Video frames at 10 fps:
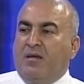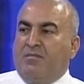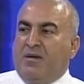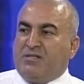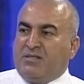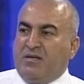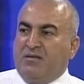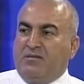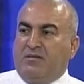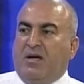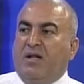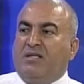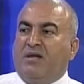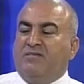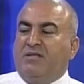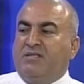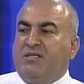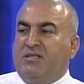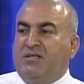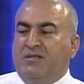e, başkan halk tarafından
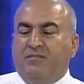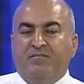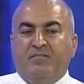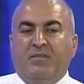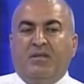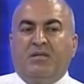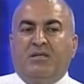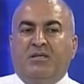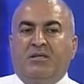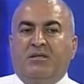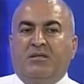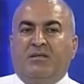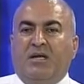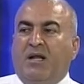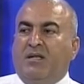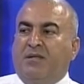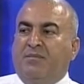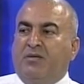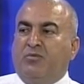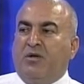seçilir. Ee, genelde
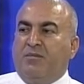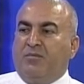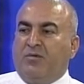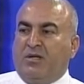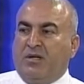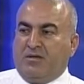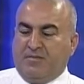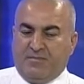de bir dönem olarak